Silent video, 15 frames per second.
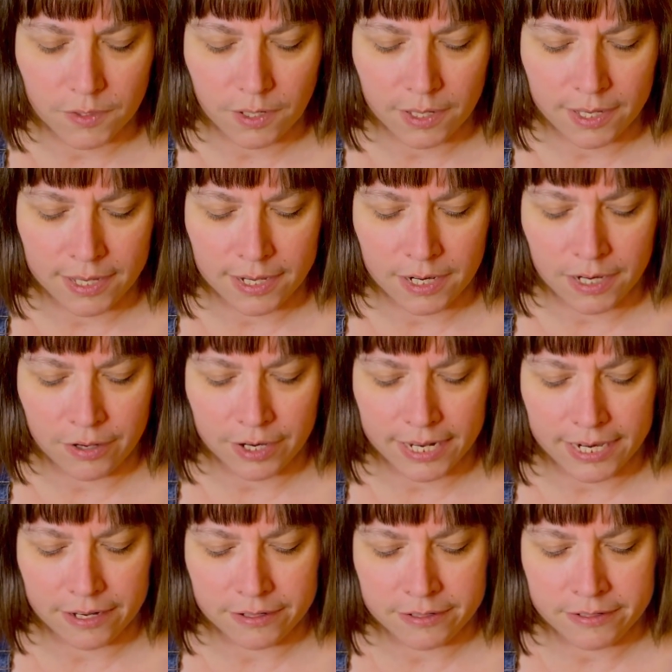Alors,
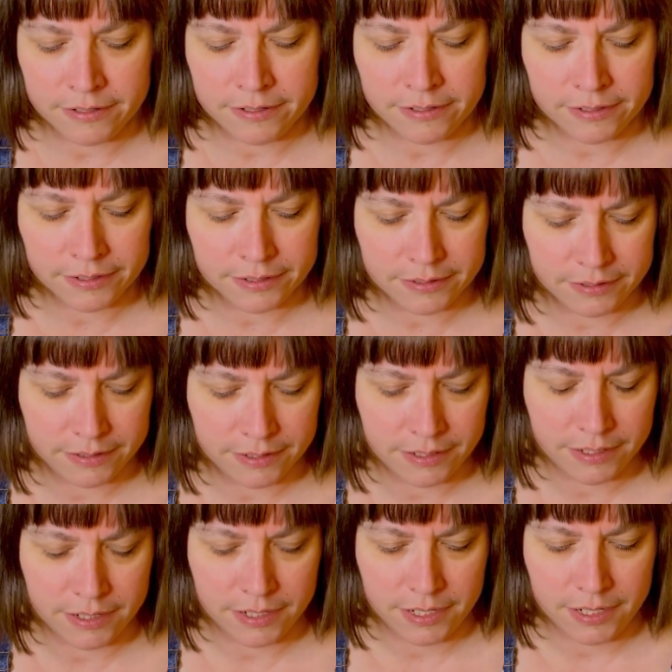alors.
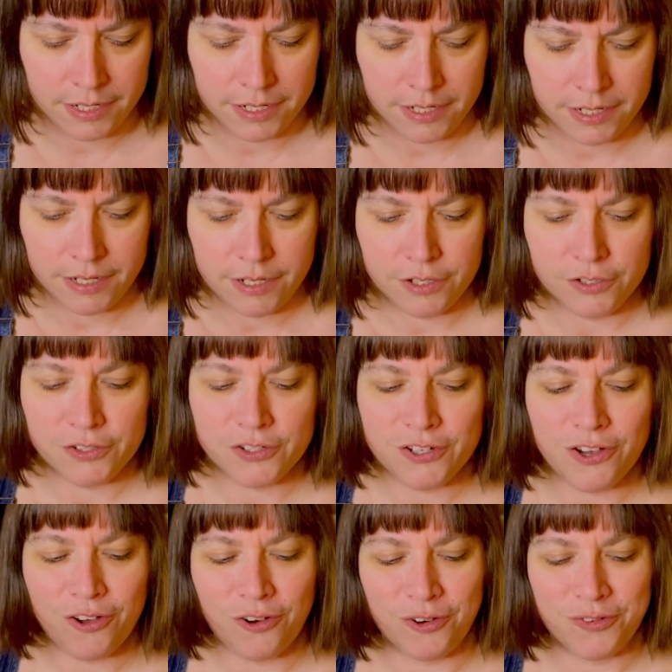
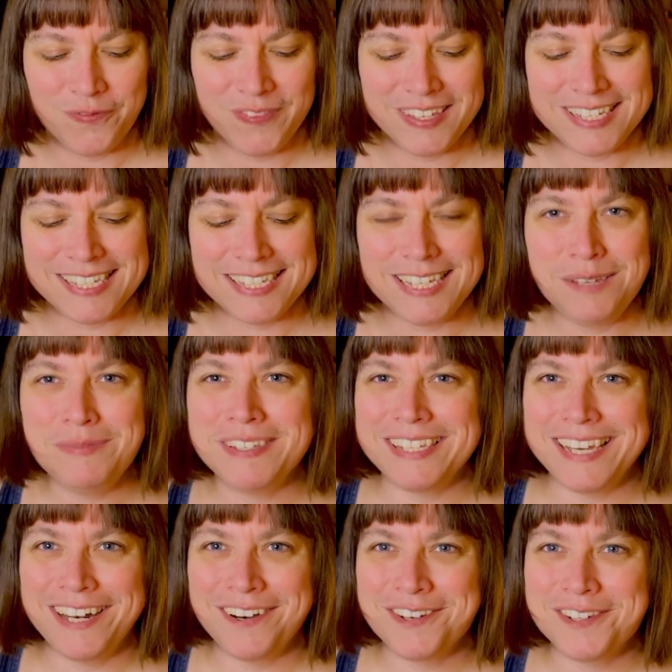Seront Steam
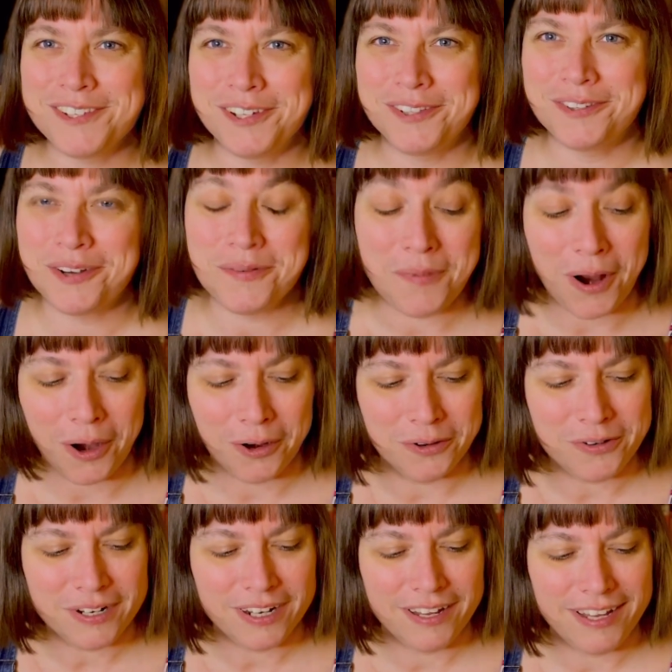Sailors, le tome 1,
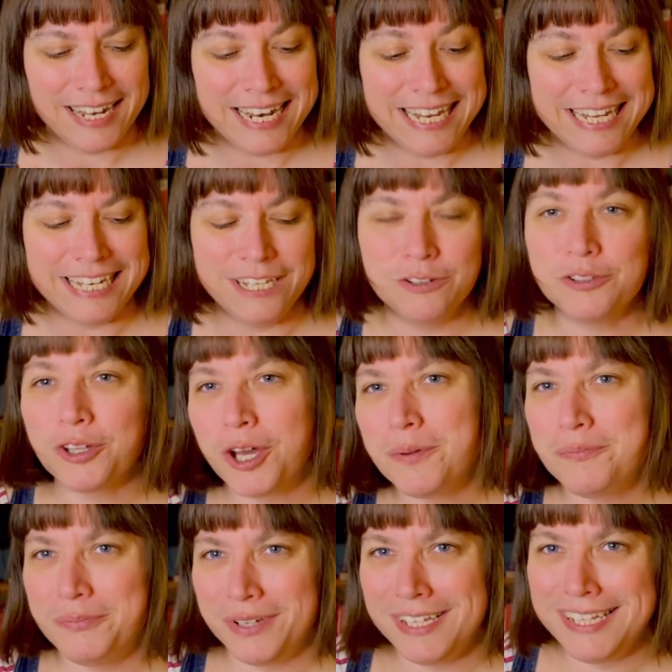Les
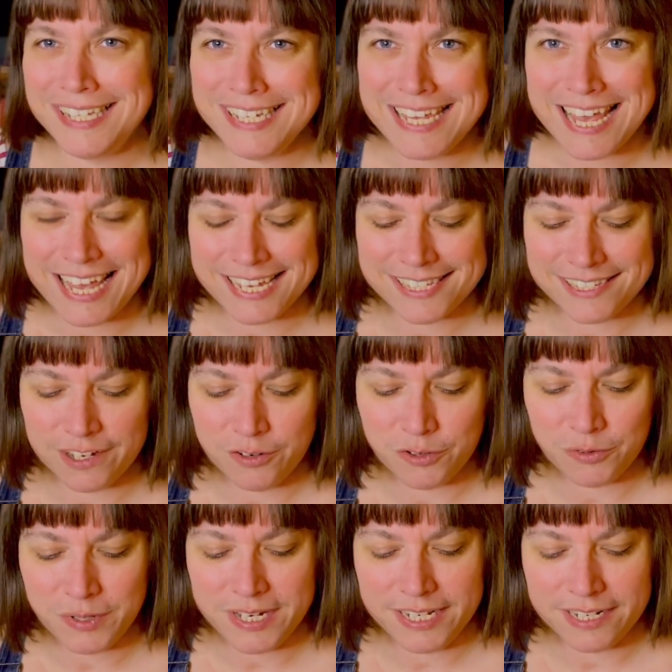D.S.
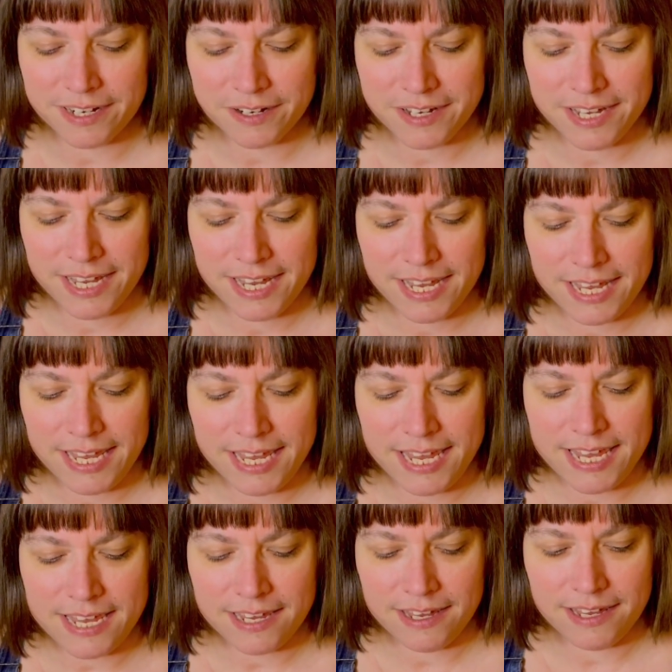Green. Et...